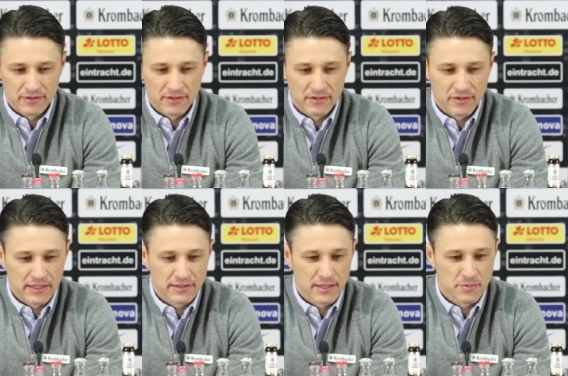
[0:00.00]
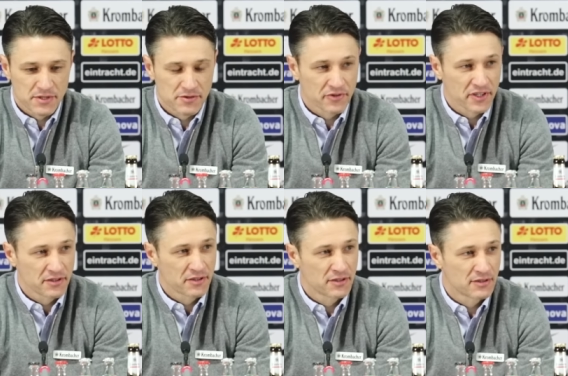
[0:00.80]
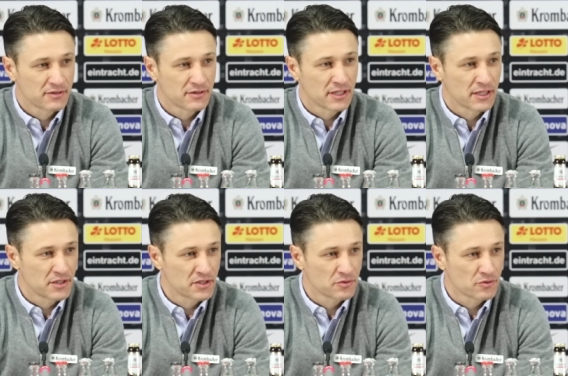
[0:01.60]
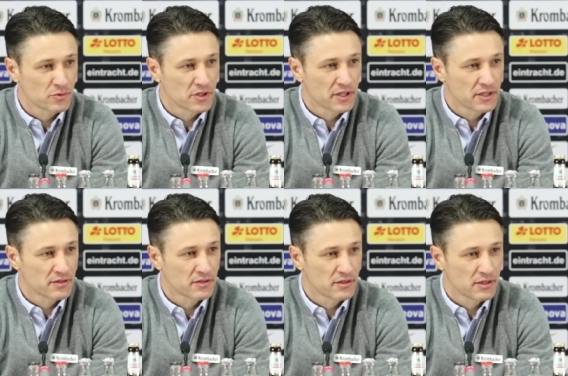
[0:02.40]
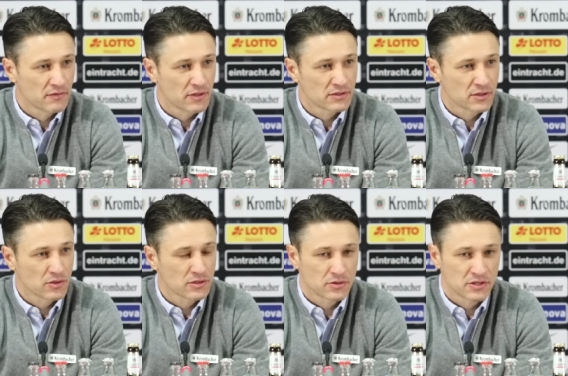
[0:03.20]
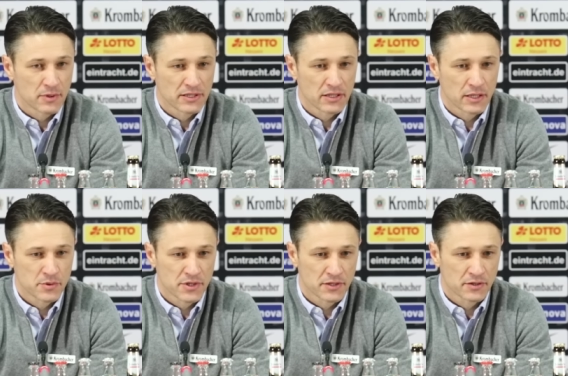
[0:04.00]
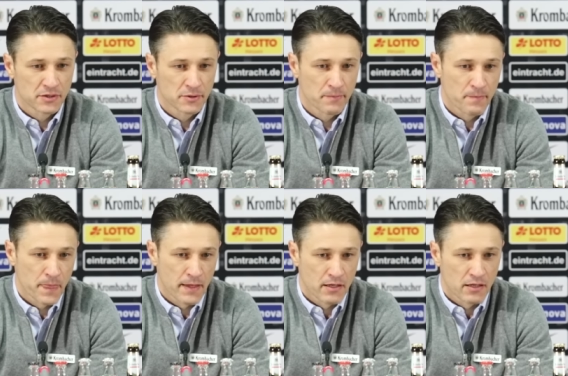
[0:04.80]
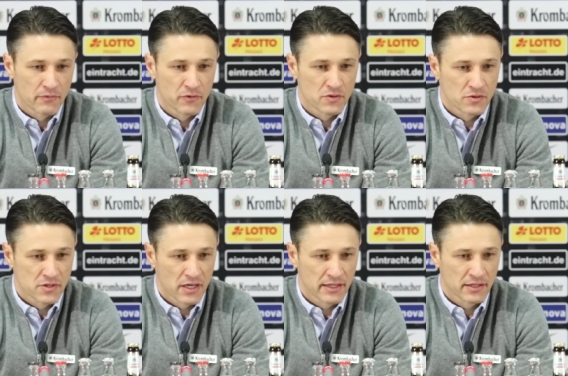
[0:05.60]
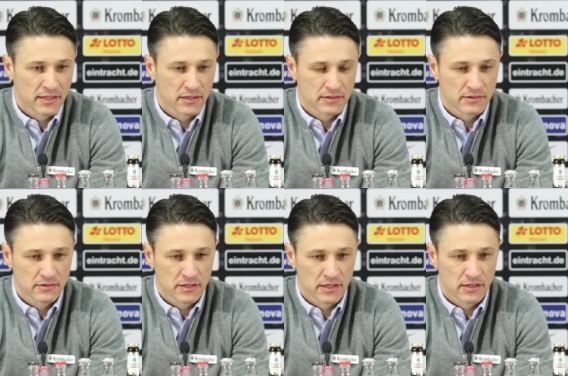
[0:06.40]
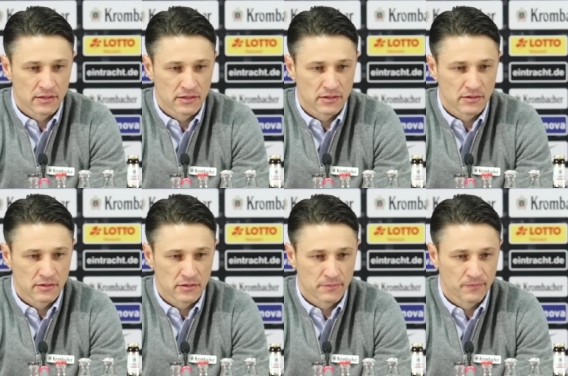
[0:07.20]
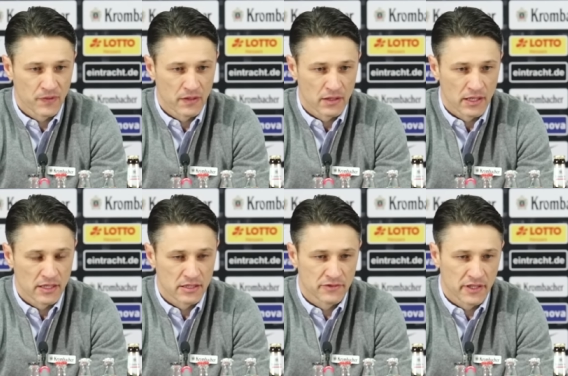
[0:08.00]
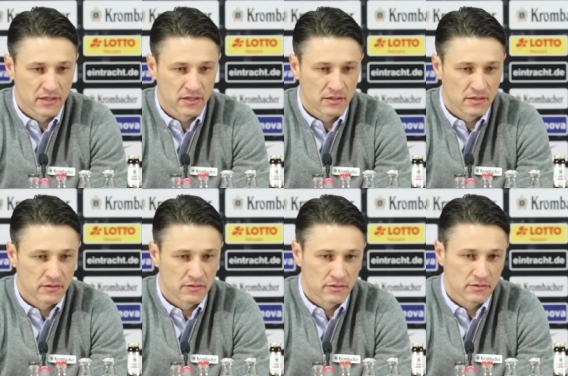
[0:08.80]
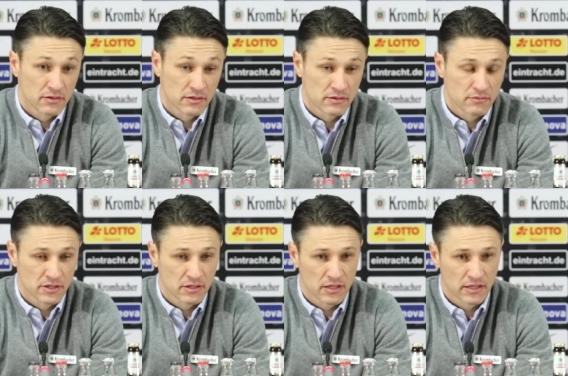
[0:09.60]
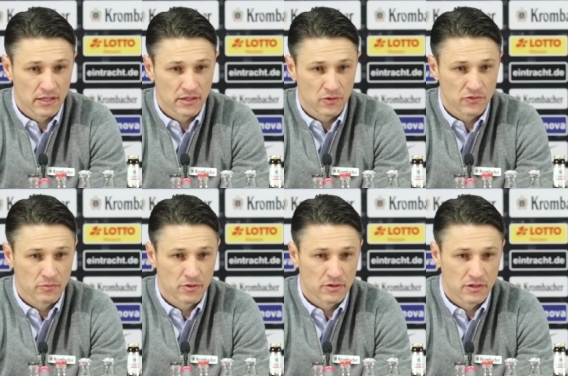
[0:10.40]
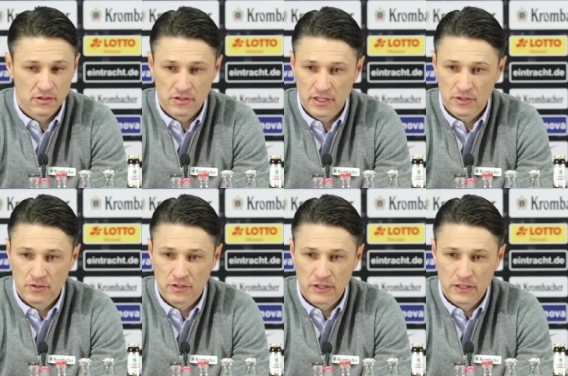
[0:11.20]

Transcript: ich war erst Halbzeit zufrieden, er nicht und umgekehrt war es auch. Also die zweite Halbzeit äh, haben wir uns zu sehr reindrängen lassen. Der Gegner hat äh, einiges verändert, hat äh, dann hinten mit der Dreierkette aufgebaut, hat den Hector